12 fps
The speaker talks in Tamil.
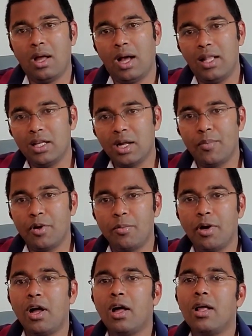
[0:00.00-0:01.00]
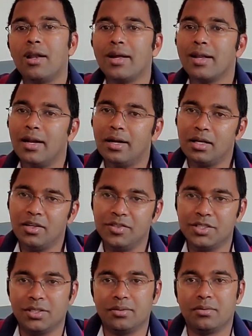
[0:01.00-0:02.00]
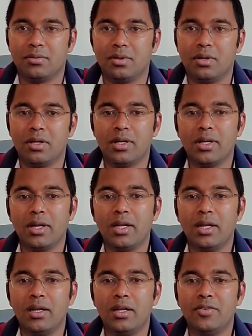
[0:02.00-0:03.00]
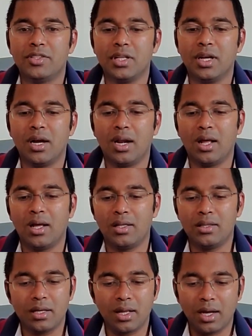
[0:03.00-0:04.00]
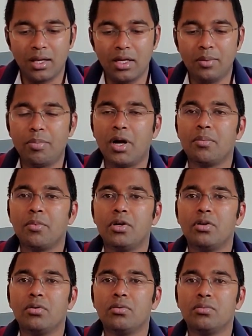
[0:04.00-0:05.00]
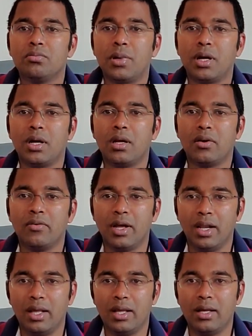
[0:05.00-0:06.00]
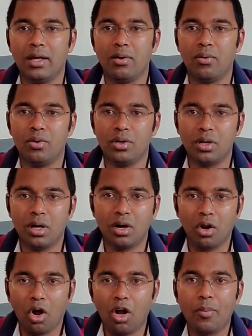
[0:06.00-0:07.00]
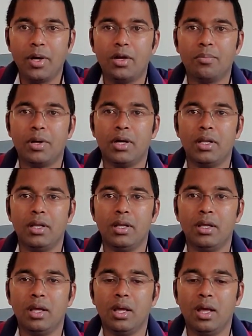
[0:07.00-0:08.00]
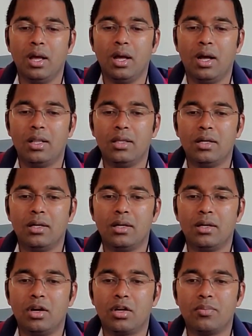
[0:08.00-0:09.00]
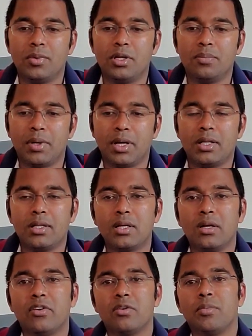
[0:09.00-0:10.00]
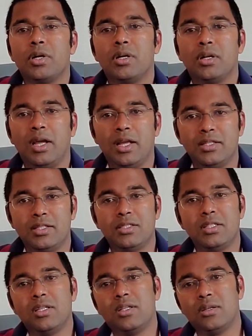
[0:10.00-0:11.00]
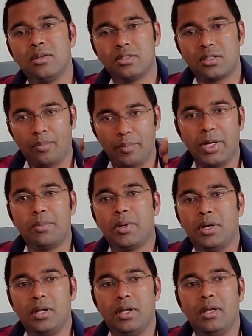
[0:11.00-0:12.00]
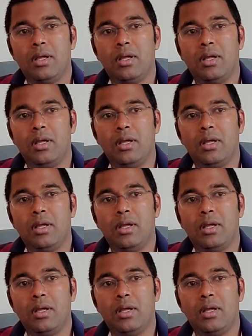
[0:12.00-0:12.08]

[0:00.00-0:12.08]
அதுக்கப்புறமா ரெகுலேட்டரி டிவிஷன் ரெகுலேட்டரி டிவிஷன் என்னென்னா இந்த நாலு டிபார்ட்மெண்ட்டும் பண்ண வேலையை ஒழுங்காக டாக்குமெண்ட் பண்ணி அந்த டாக்குமெண்ட் பண்ணதை கவர்மெண்ட் ஏஜென்சிக்கு சப்மிட் பண்ணி